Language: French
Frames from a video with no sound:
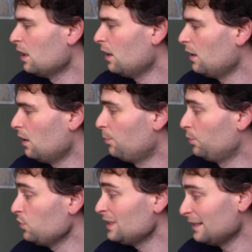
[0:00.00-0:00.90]
Euh,
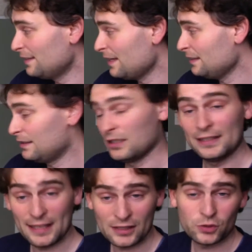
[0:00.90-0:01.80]
plus les textes, les
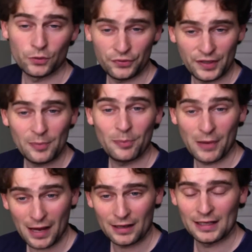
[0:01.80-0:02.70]
textes sont faits
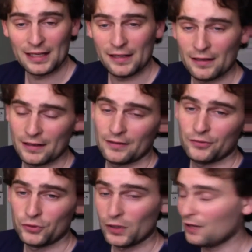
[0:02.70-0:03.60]
par les
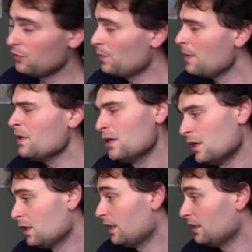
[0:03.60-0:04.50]
photographes eux-mêmes
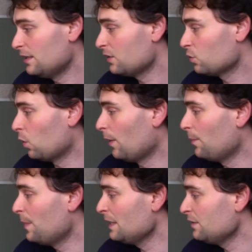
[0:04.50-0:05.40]
et les textes sont
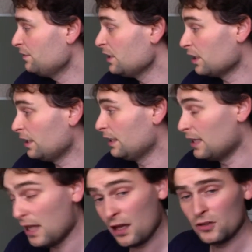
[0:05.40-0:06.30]
magnifiques. Et
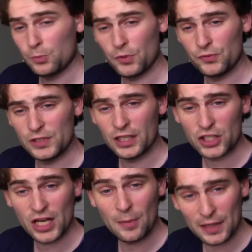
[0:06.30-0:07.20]
là, je peux vous dire que
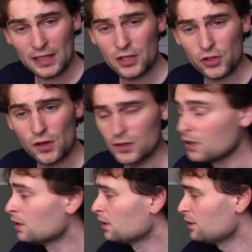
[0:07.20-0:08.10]
j'ai appris des choses.
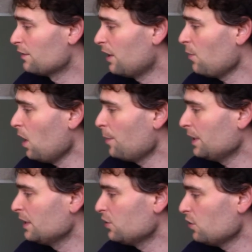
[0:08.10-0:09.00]
J'ai vraiment appris
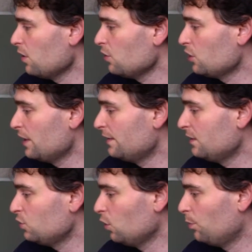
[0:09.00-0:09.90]
des choses, j'ai été
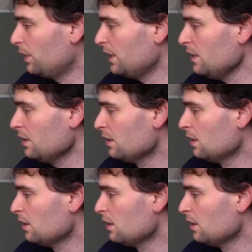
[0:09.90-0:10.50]
surpris.